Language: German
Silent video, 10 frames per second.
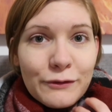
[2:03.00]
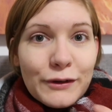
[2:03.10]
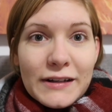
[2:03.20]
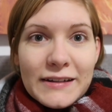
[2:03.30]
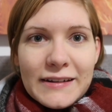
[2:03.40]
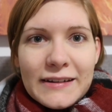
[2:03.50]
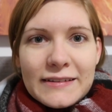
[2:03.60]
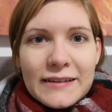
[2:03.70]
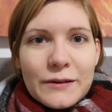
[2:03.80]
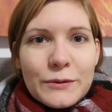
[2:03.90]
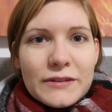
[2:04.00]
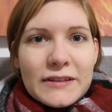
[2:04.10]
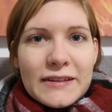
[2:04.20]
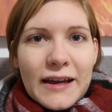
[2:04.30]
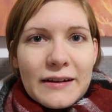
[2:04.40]
für all diejenigen sei kurz
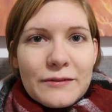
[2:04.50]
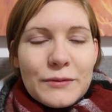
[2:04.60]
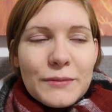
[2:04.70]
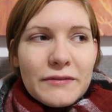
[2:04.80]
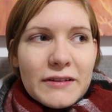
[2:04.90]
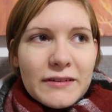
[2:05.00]
gesagt, für mich war